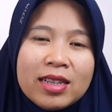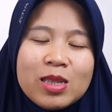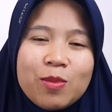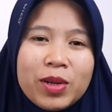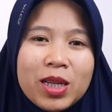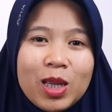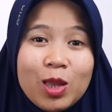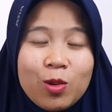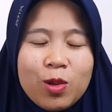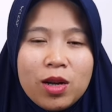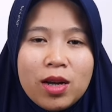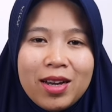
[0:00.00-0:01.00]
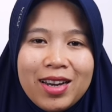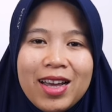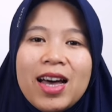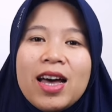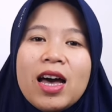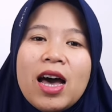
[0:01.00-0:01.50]
seperti itu.
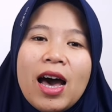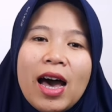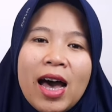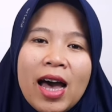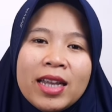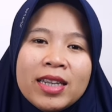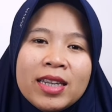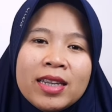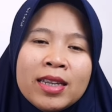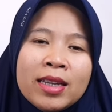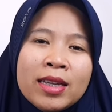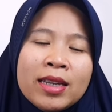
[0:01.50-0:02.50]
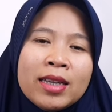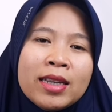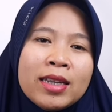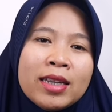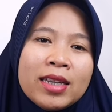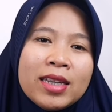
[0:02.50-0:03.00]
Nah,
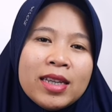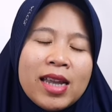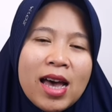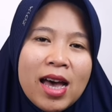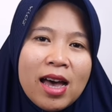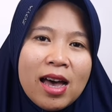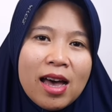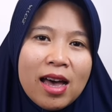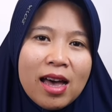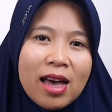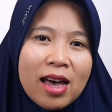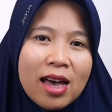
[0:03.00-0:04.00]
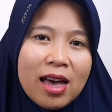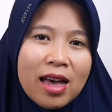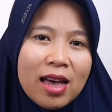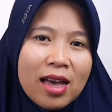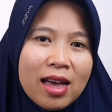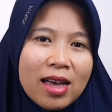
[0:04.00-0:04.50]

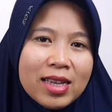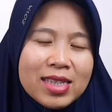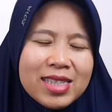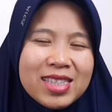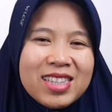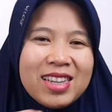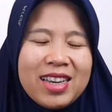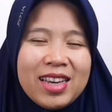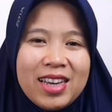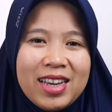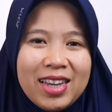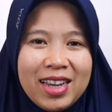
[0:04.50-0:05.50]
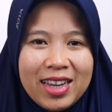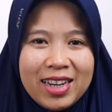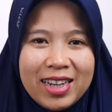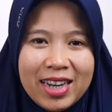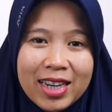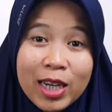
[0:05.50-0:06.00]
Anas.
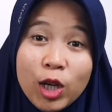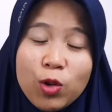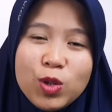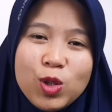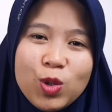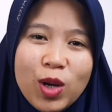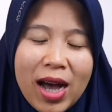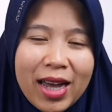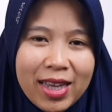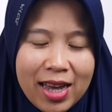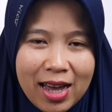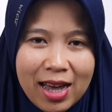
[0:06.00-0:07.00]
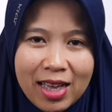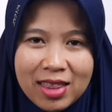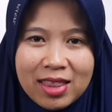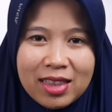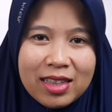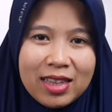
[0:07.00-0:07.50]
Di ujung ayat,
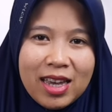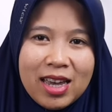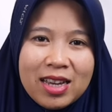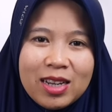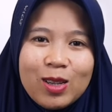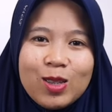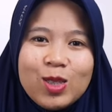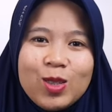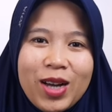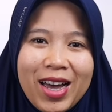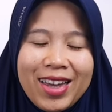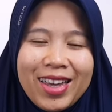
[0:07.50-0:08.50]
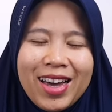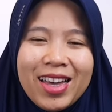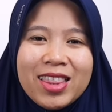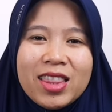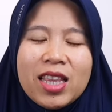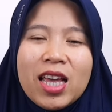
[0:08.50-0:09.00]
ya, di ujung ayat